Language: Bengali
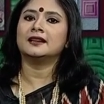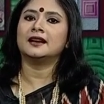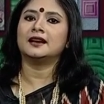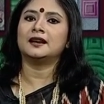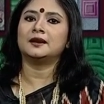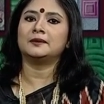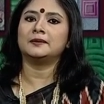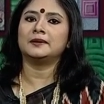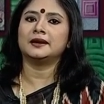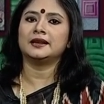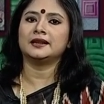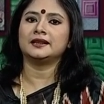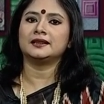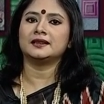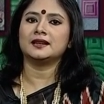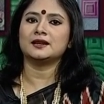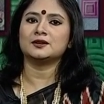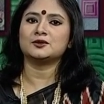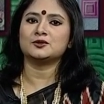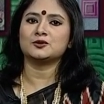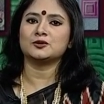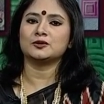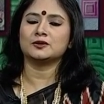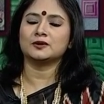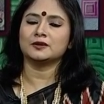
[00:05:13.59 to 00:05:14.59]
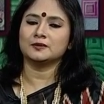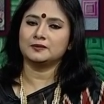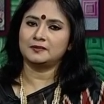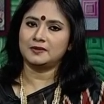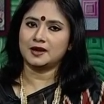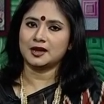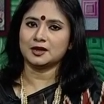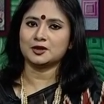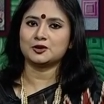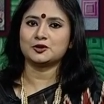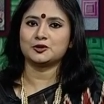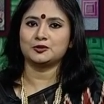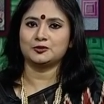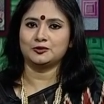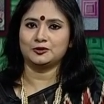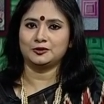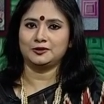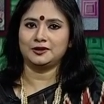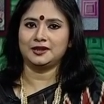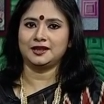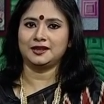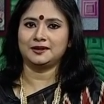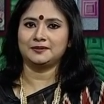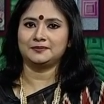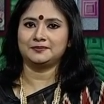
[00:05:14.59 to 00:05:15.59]
ধারাবাহিক নাটক
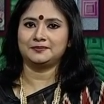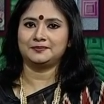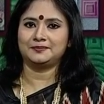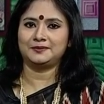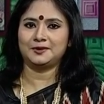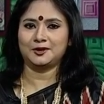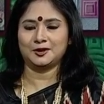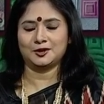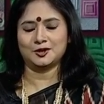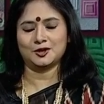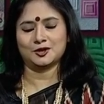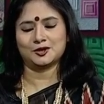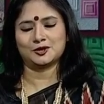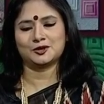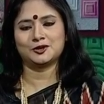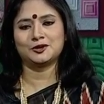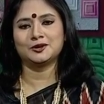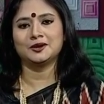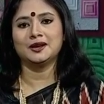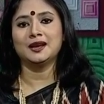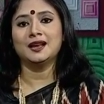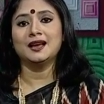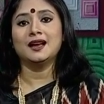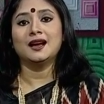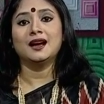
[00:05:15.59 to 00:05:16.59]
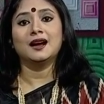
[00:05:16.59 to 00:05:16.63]
বাক্সবন্দি প্রিয় দর্শক